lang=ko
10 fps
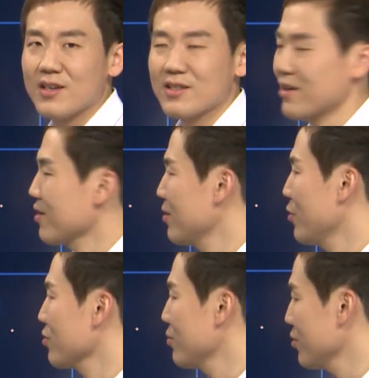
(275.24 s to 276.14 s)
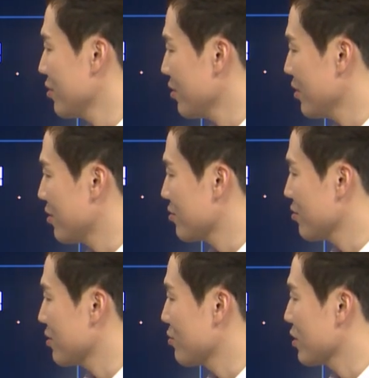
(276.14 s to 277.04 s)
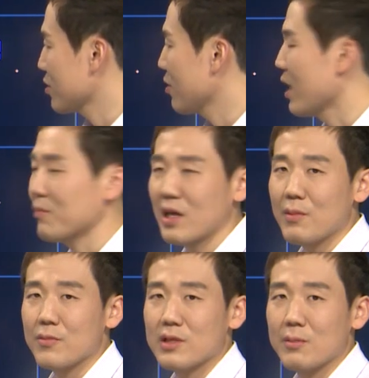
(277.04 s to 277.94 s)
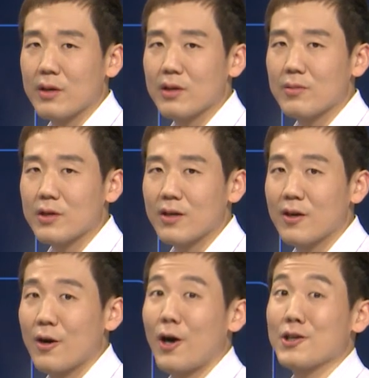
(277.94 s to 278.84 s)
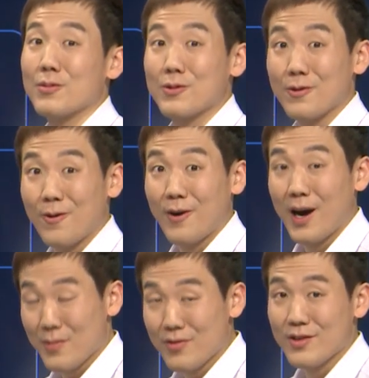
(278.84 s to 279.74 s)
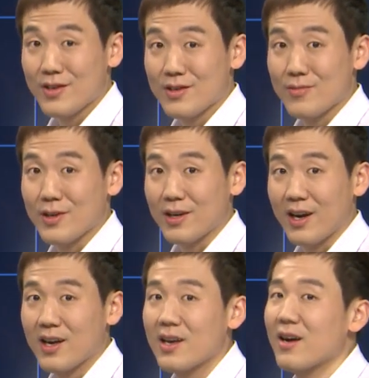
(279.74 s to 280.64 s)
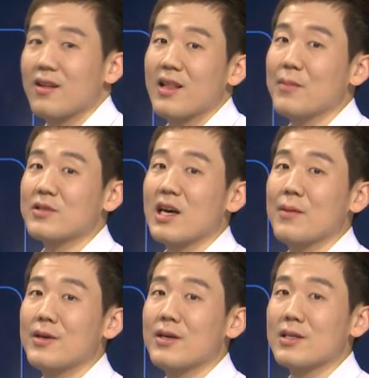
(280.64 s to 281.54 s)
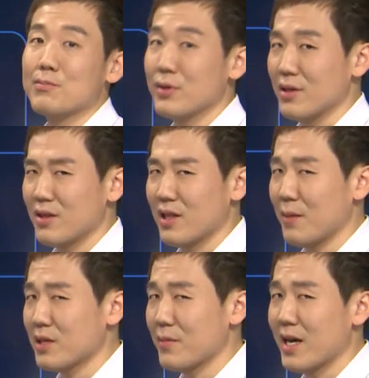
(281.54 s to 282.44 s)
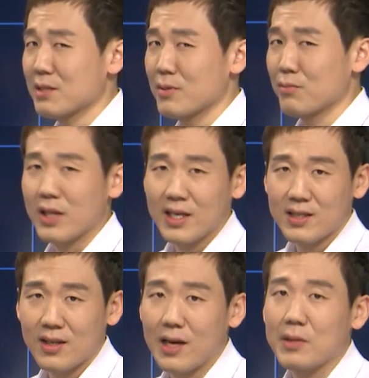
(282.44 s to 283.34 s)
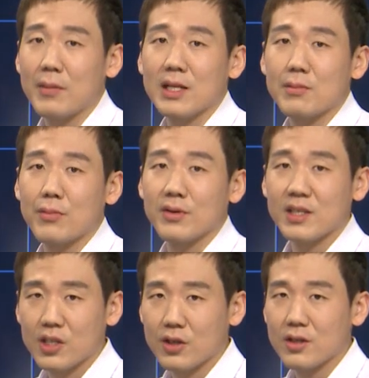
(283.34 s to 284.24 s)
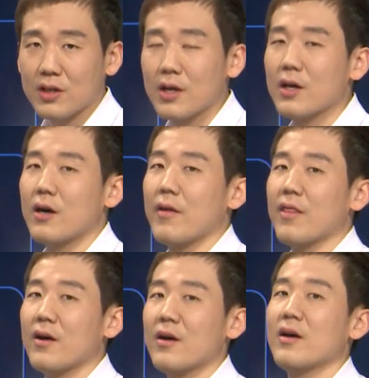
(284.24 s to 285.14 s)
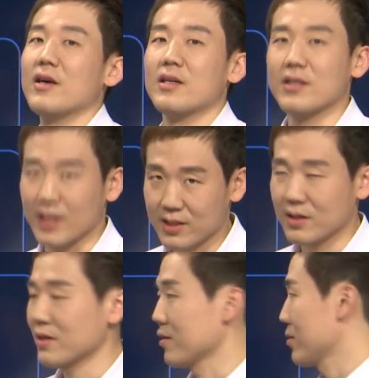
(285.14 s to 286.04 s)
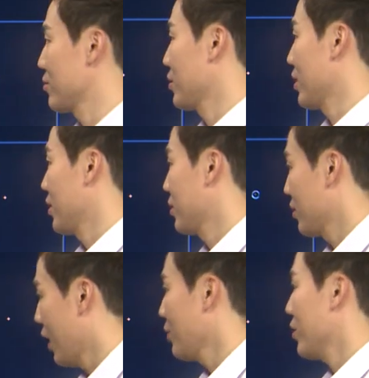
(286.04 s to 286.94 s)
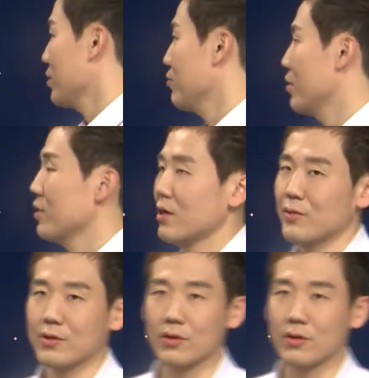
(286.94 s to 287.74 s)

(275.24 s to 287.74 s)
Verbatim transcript: 자, 그러면 어떤 분들은 이럴 수도 있습니다. 저 랩탑을 묘사하면 안 됩니까? 하십시오. 하면 되지 않습니까? A laptop is put, laptop has been placed, laptop has been positioned on the desk가 되겠습니다. 다음과 같은 원리를 알면